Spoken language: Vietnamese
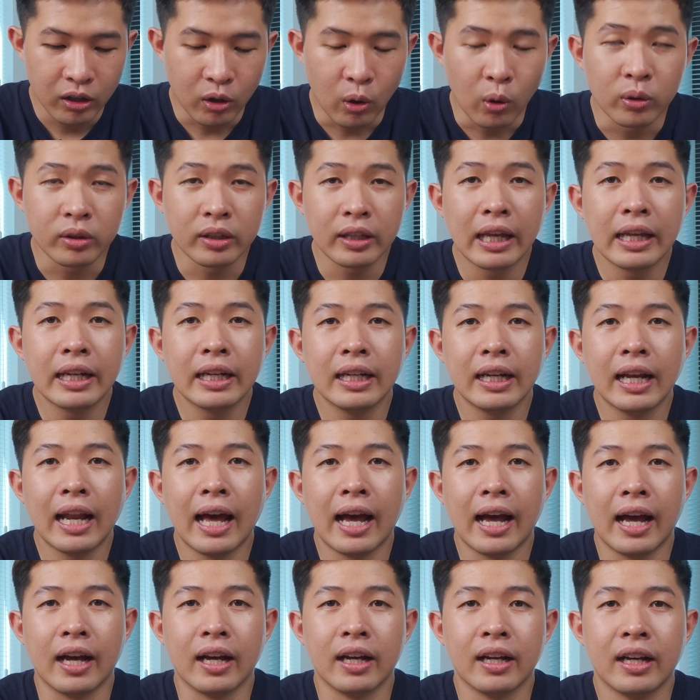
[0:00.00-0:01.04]
có tên
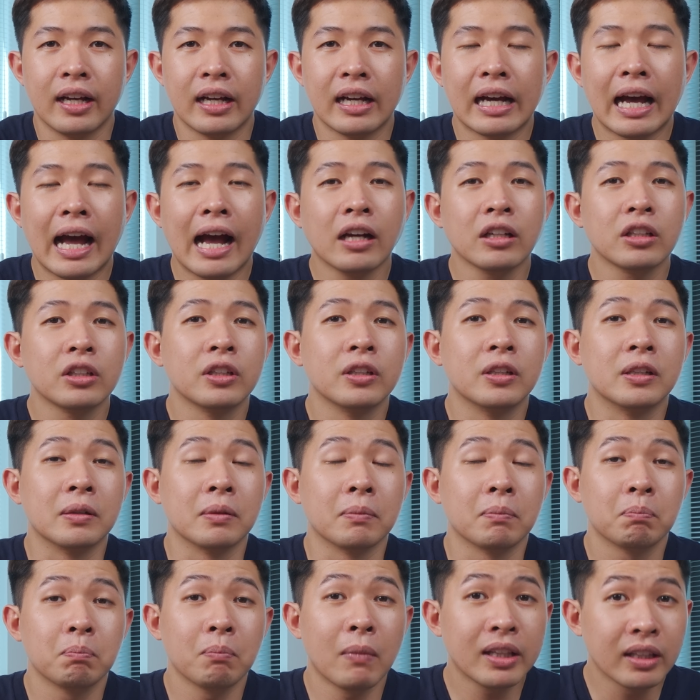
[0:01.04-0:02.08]
là Action
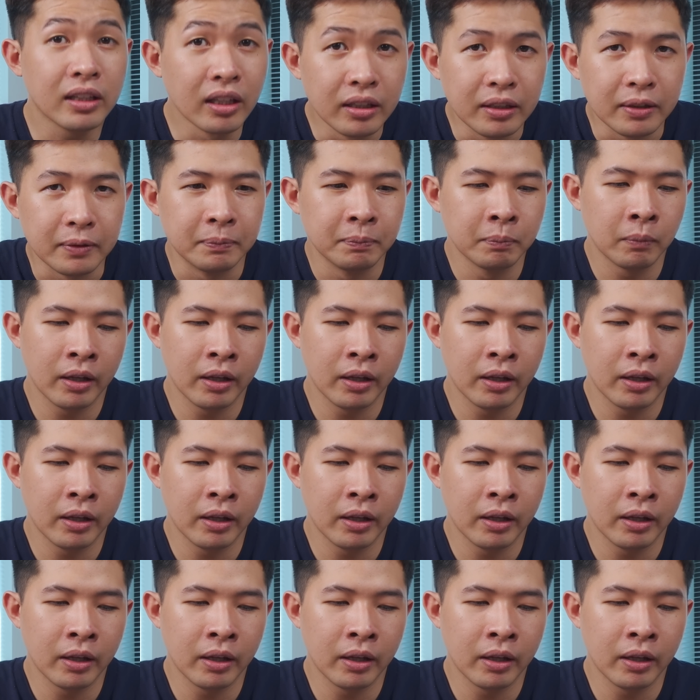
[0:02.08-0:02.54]
Button.